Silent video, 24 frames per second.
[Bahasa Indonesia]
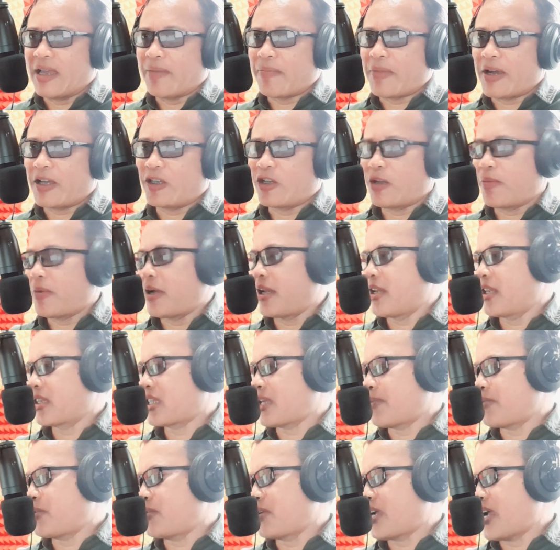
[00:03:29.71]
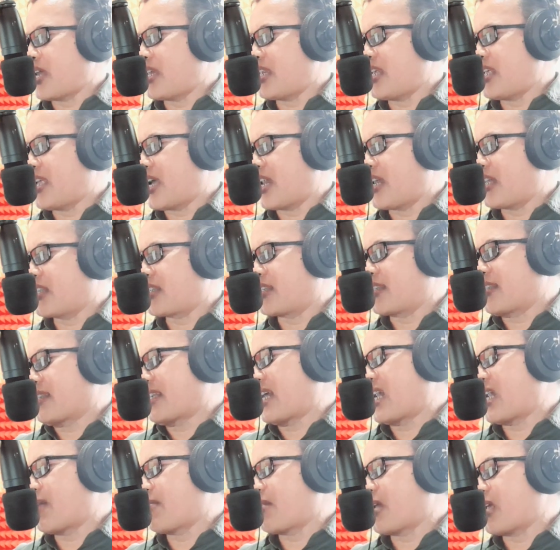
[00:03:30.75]
Pak Nyaman tetap juga nih ada
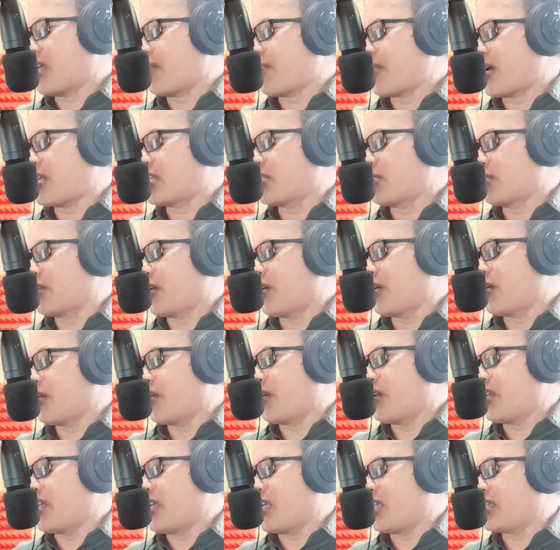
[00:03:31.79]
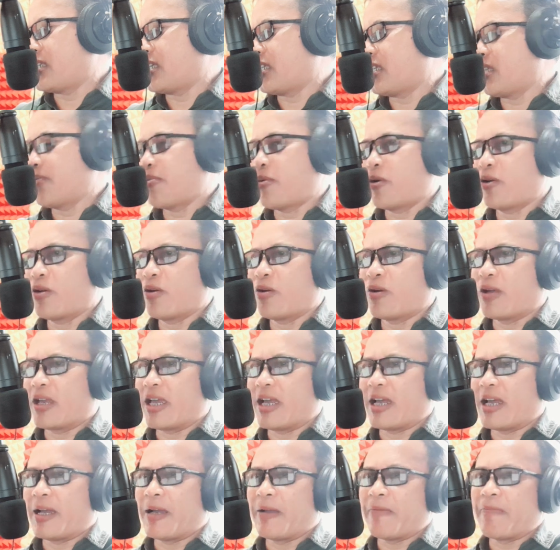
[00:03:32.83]
salam dari Pak Sugiono di Siti Bondo
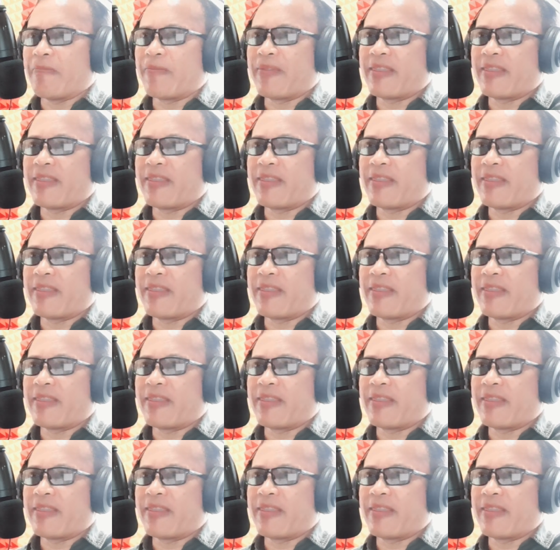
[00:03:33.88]
ya